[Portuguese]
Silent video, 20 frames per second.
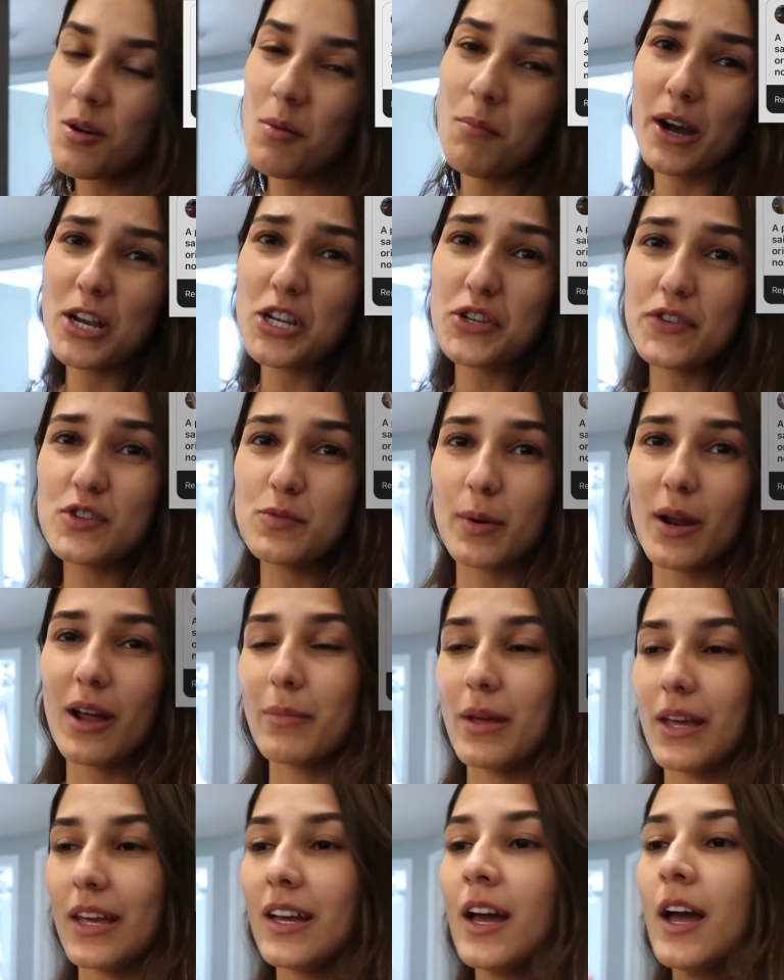O mais difícil pra
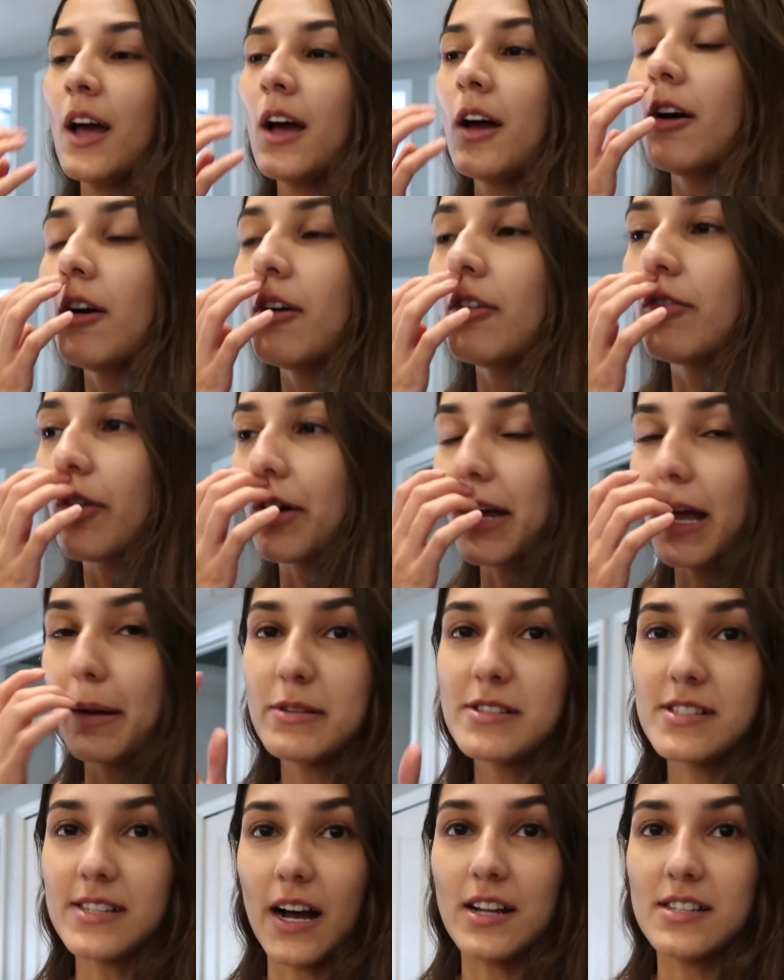mim foi
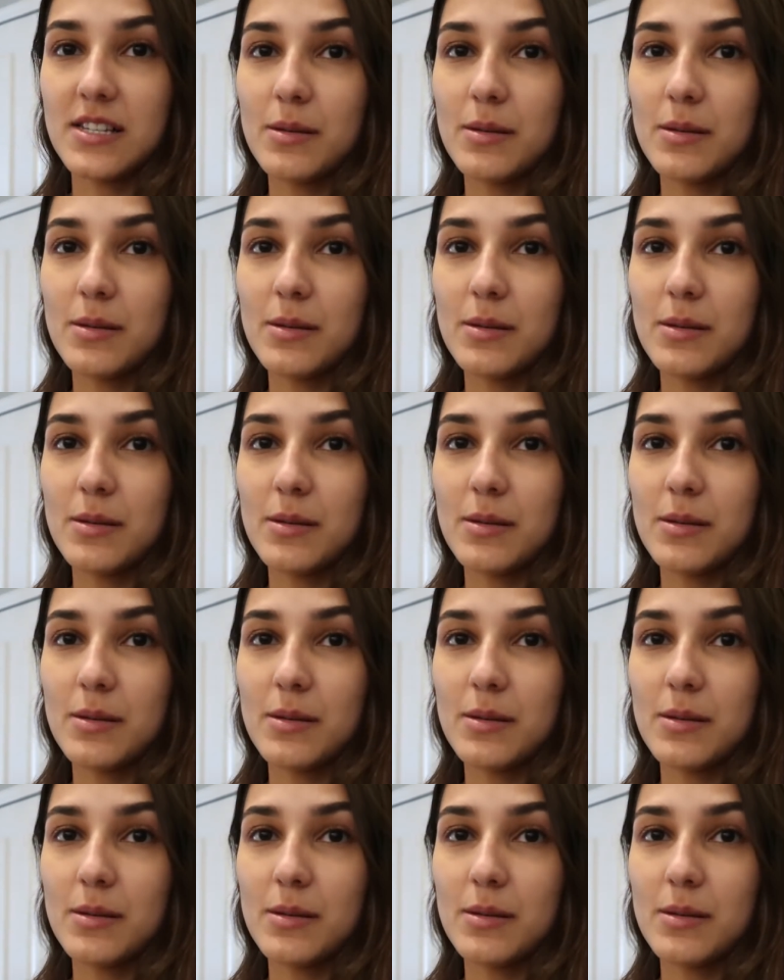amizade.